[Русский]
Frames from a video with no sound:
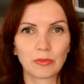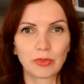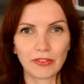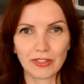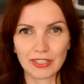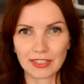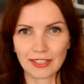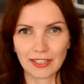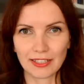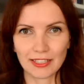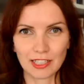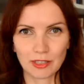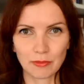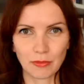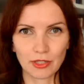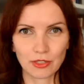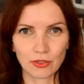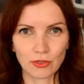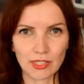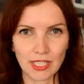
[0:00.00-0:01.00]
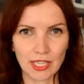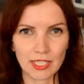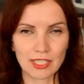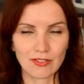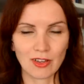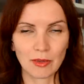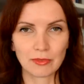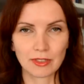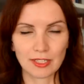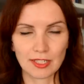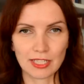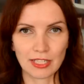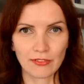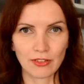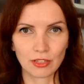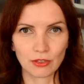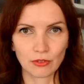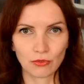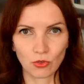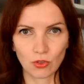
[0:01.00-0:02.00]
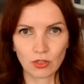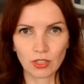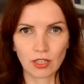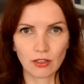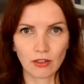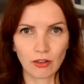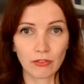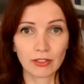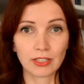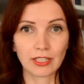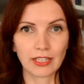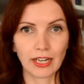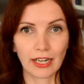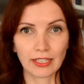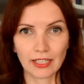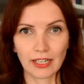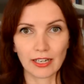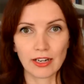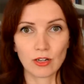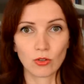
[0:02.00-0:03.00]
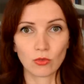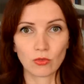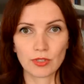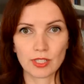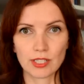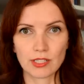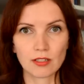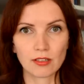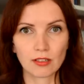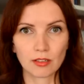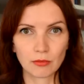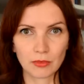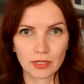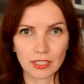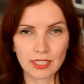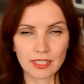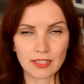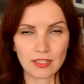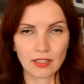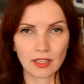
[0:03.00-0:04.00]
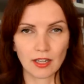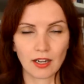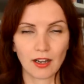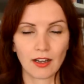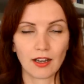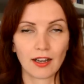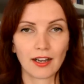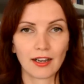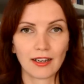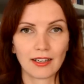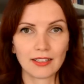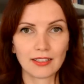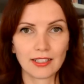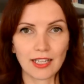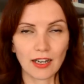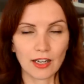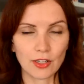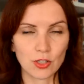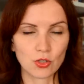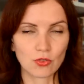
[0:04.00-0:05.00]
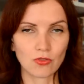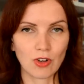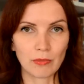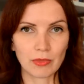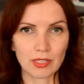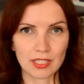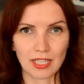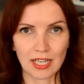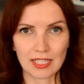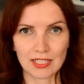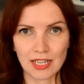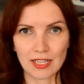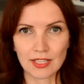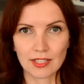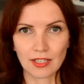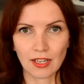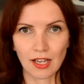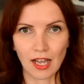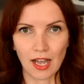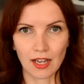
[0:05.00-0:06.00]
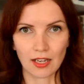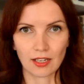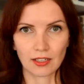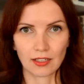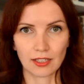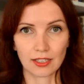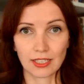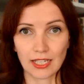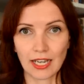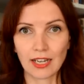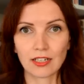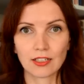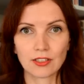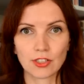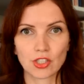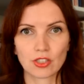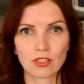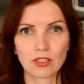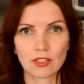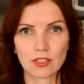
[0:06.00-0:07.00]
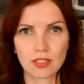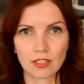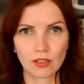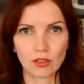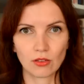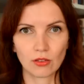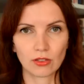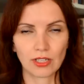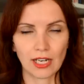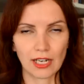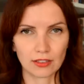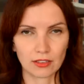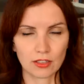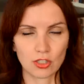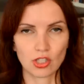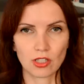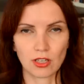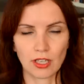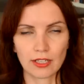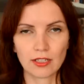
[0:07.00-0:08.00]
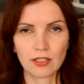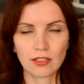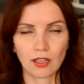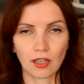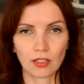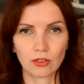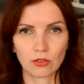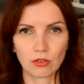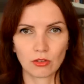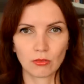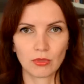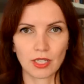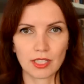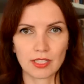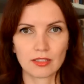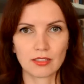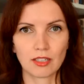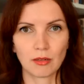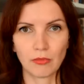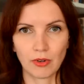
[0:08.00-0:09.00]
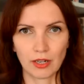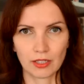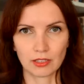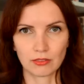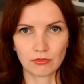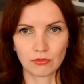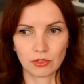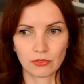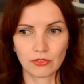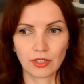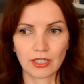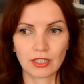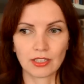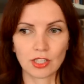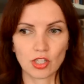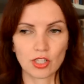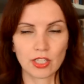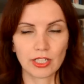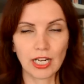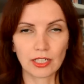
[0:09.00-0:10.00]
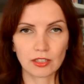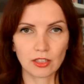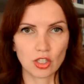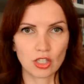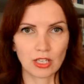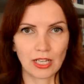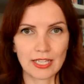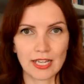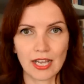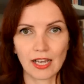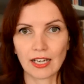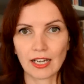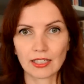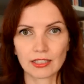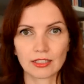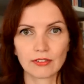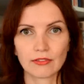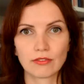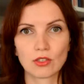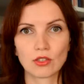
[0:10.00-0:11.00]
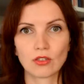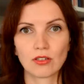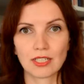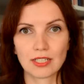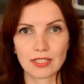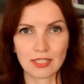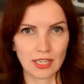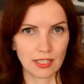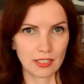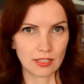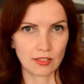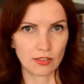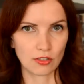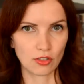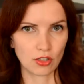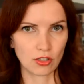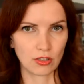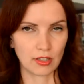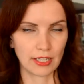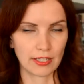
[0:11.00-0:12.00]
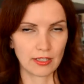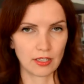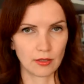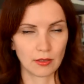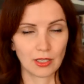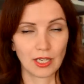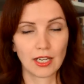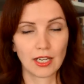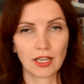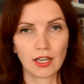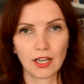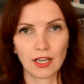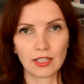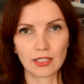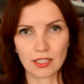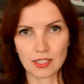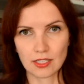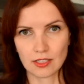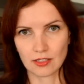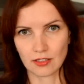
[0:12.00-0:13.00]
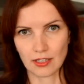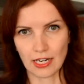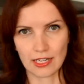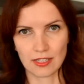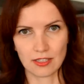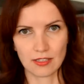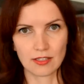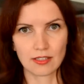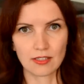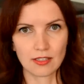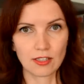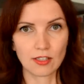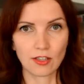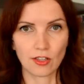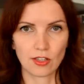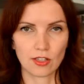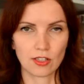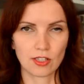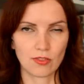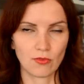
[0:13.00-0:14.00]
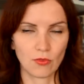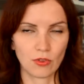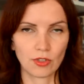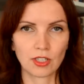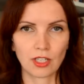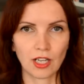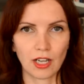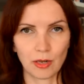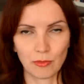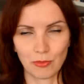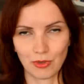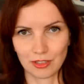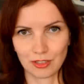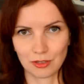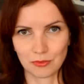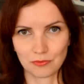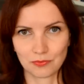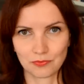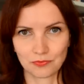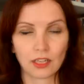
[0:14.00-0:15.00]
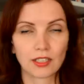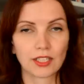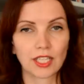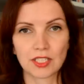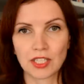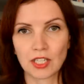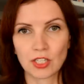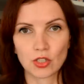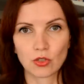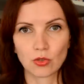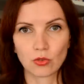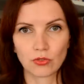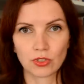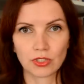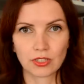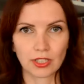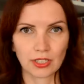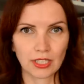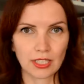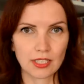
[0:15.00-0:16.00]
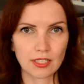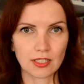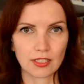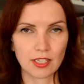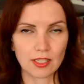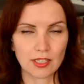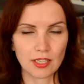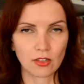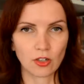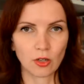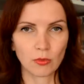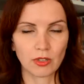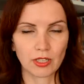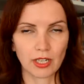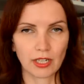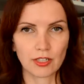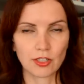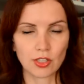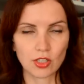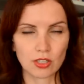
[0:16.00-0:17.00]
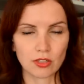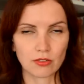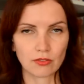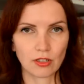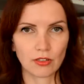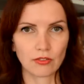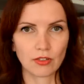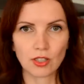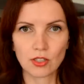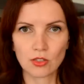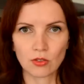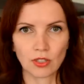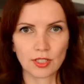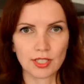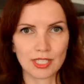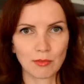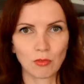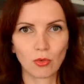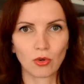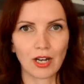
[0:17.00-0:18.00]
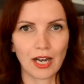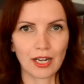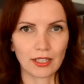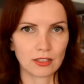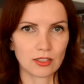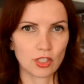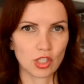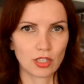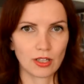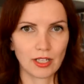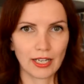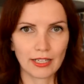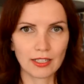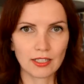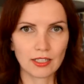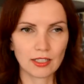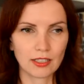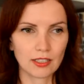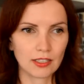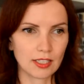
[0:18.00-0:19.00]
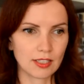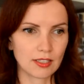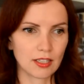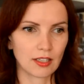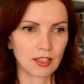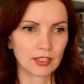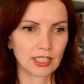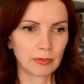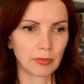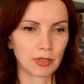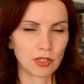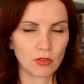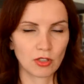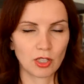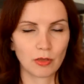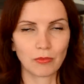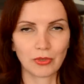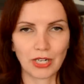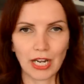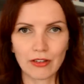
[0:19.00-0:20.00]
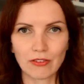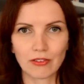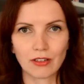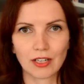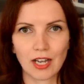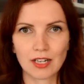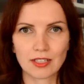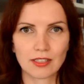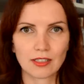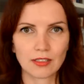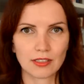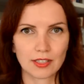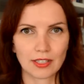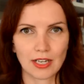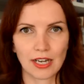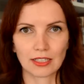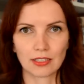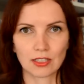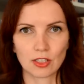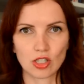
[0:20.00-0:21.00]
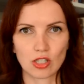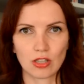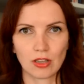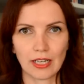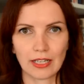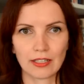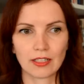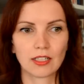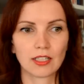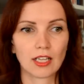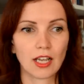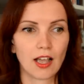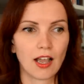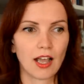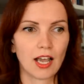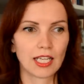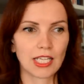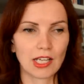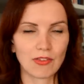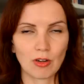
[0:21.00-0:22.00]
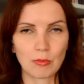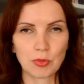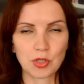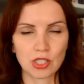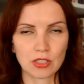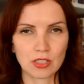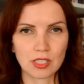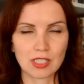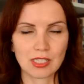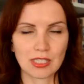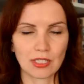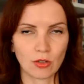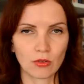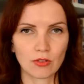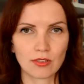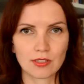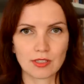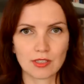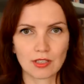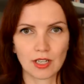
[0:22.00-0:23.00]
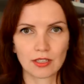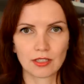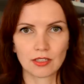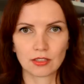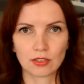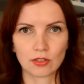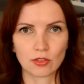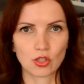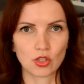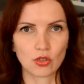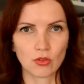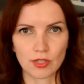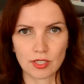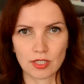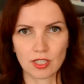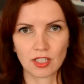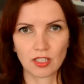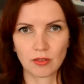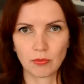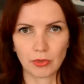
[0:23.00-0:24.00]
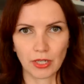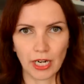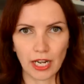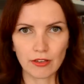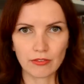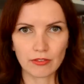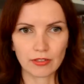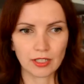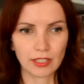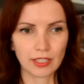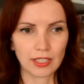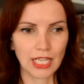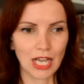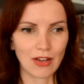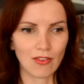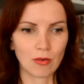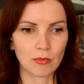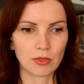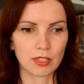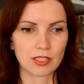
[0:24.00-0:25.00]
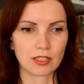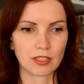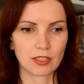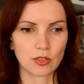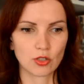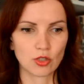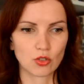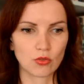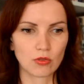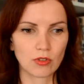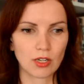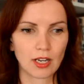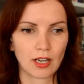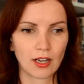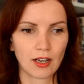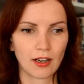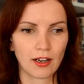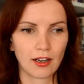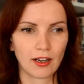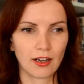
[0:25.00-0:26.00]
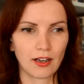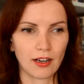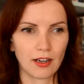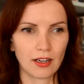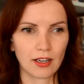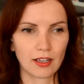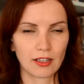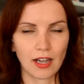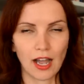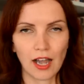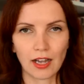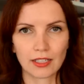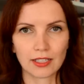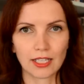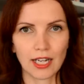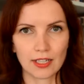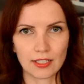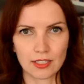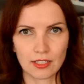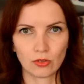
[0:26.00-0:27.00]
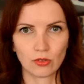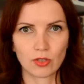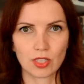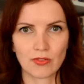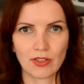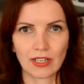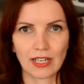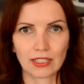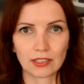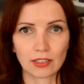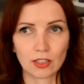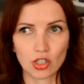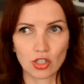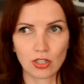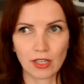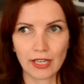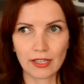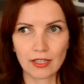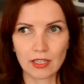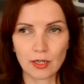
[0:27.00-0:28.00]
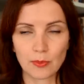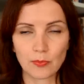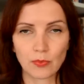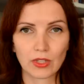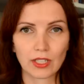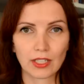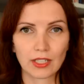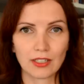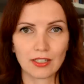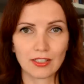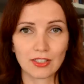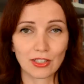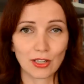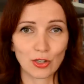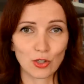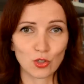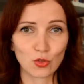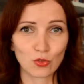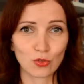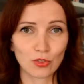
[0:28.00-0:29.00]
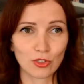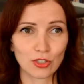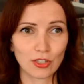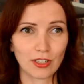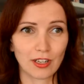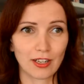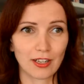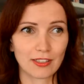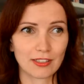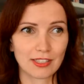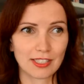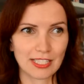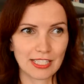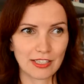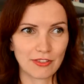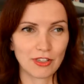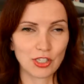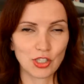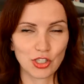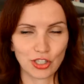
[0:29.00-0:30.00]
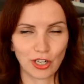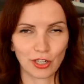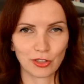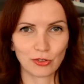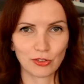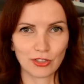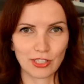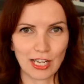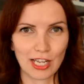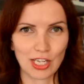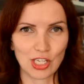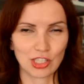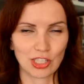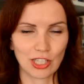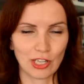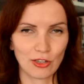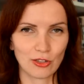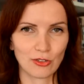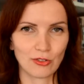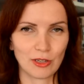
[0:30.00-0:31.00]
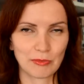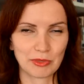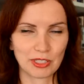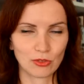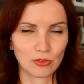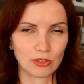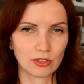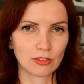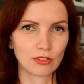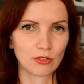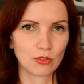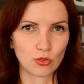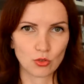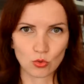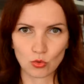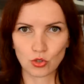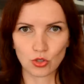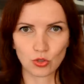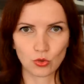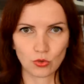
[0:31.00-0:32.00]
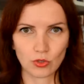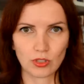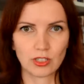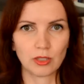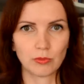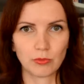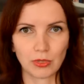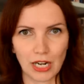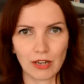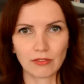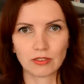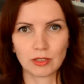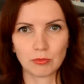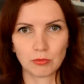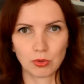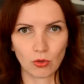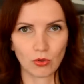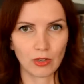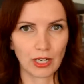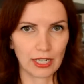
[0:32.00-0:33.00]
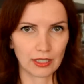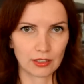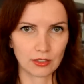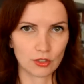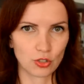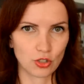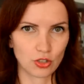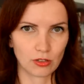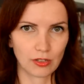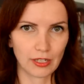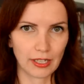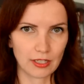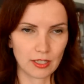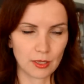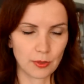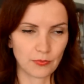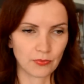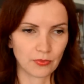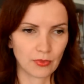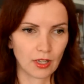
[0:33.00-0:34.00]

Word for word: Привет, дорогие мои друзья, с вами Елизавета Волкова, вы на канале «О силу мысли». И я хочу вам рассказать, как я лично делаю карты желаний, которые у меня срабатывают. Вернее, даже не карты желаний, а карты визуализации желаний. А есть разница, и сегодня об этом. Я знаю, что в интернете есть огромное количество видео на тему карты желаний, и есть какие-то определенные правила, как делать карты желаний. Я вообще не сторонница каких-то жестких правил, и я вам расскажу, а, как я делаю свои карты желаний и скажу а, те вещи, которые я считаю абсолютной чушью и неправдой про карты желаний.